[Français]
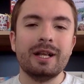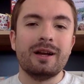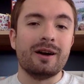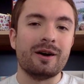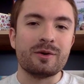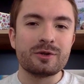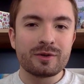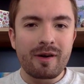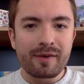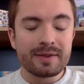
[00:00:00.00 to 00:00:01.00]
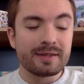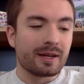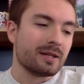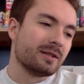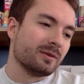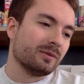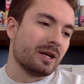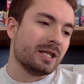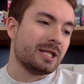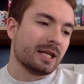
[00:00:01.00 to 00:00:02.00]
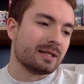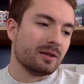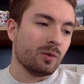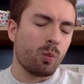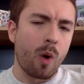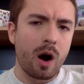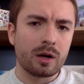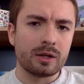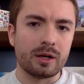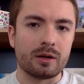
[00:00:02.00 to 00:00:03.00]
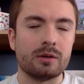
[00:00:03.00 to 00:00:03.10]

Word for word: Euh, aujourd'hui, on va faire une petite réaction à Jackson Wang